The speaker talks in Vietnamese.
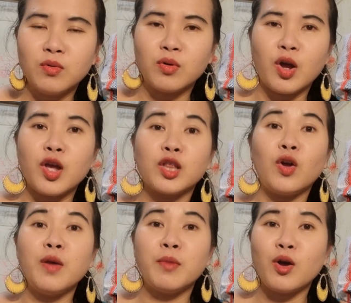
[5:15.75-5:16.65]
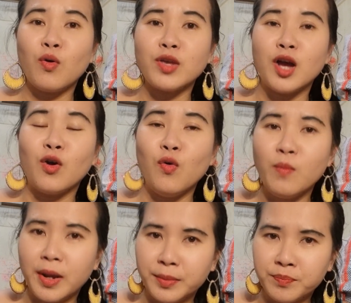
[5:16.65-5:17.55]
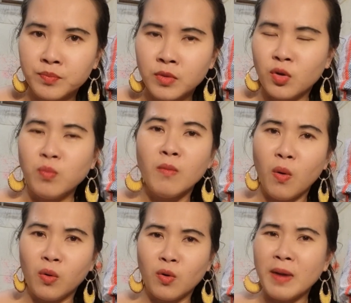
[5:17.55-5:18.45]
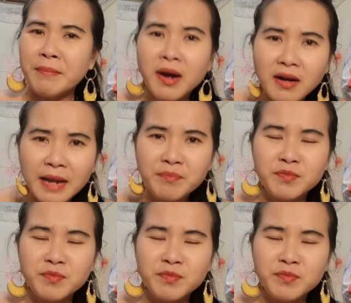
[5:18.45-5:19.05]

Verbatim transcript: cái tối hôm đó cô vợ ngủ mình cũng buồn cũng ấm ức lắm